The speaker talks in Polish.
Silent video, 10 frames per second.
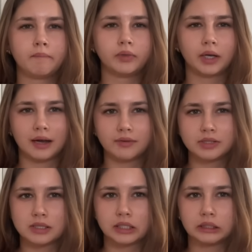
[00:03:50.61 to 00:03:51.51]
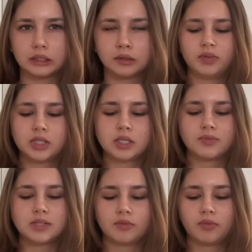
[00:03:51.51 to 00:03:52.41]
na kawę z rana. Wiecie, jest
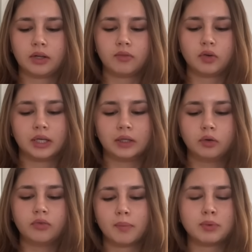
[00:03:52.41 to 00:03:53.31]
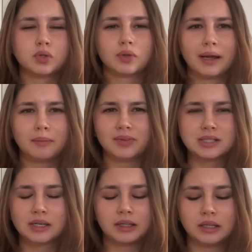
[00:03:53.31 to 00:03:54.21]
więcej węglowodanów po prostu daje mi
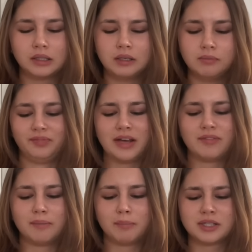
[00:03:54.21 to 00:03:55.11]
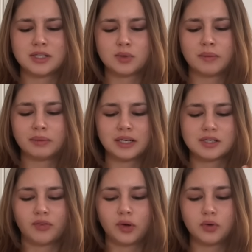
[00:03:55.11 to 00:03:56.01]
więcej energii. Nie wiem, bardziej słucham teraz
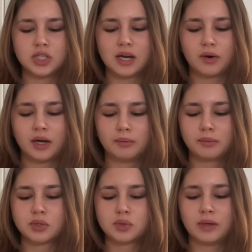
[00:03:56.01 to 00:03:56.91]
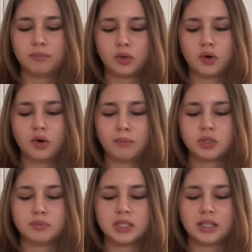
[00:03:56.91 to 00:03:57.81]
swojego ciała i po prostu jem to, po
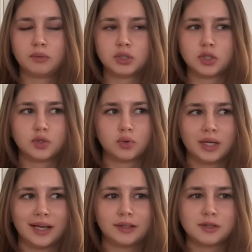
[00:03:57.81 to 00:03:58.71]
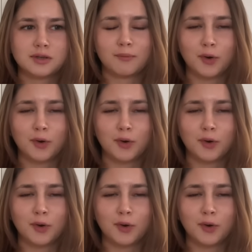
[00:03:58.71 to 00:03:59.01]
czym się dobrze czuję i na co mam